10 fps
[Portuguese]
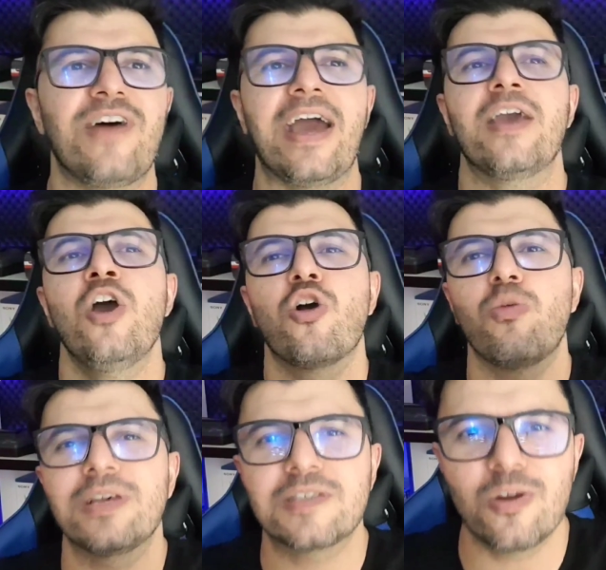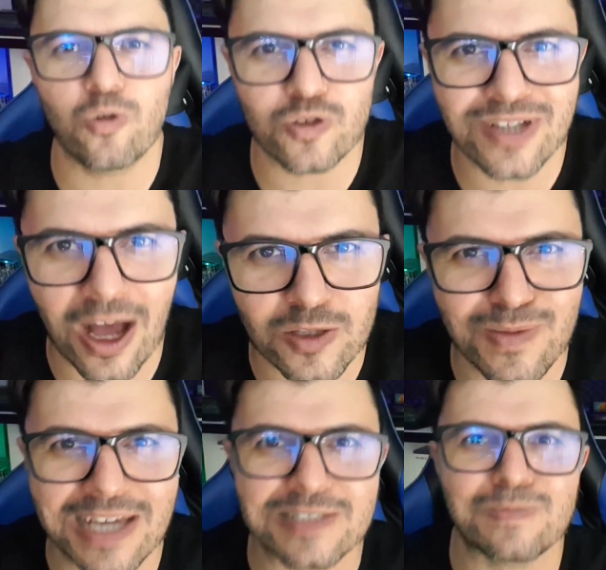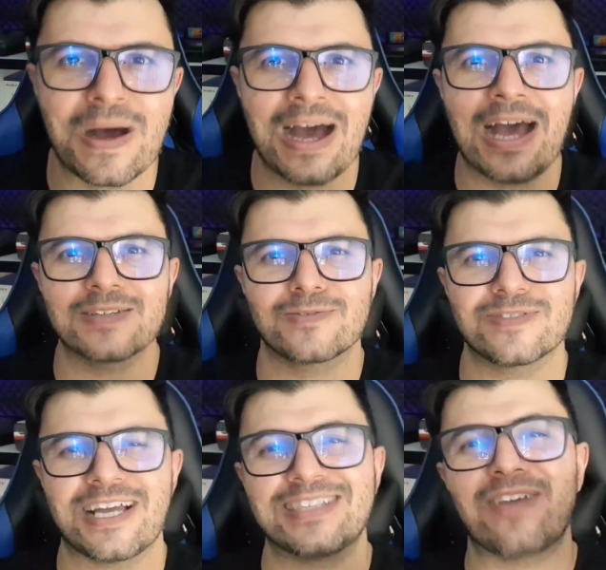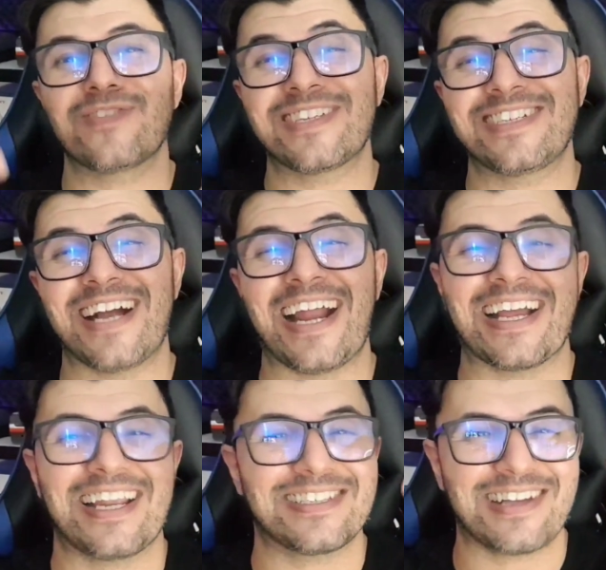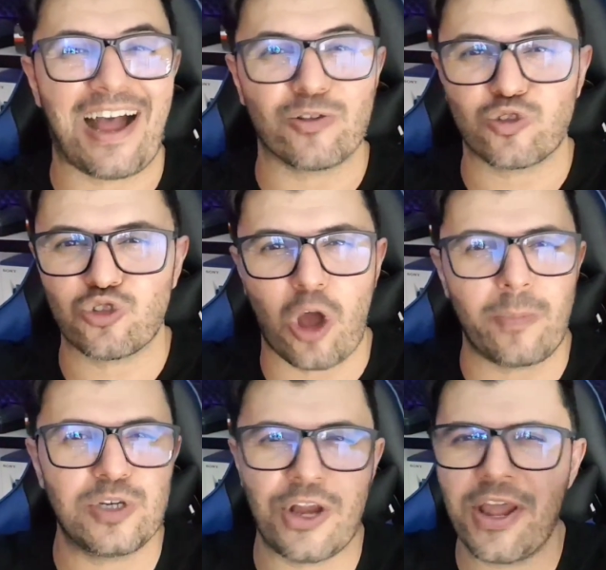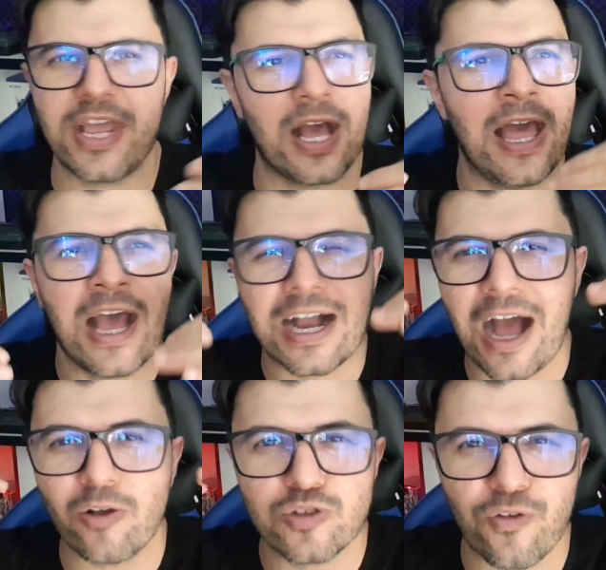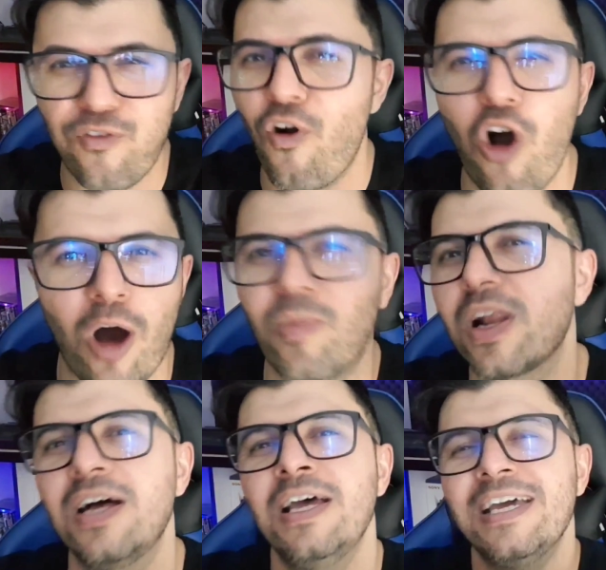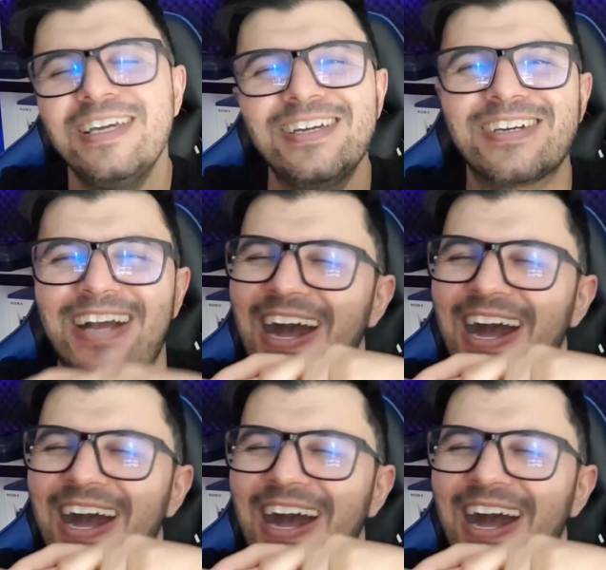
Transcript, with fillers: vai começando com os carros mais básicos, até você chegar naqueles carros top de linha, carros de fórmula. E,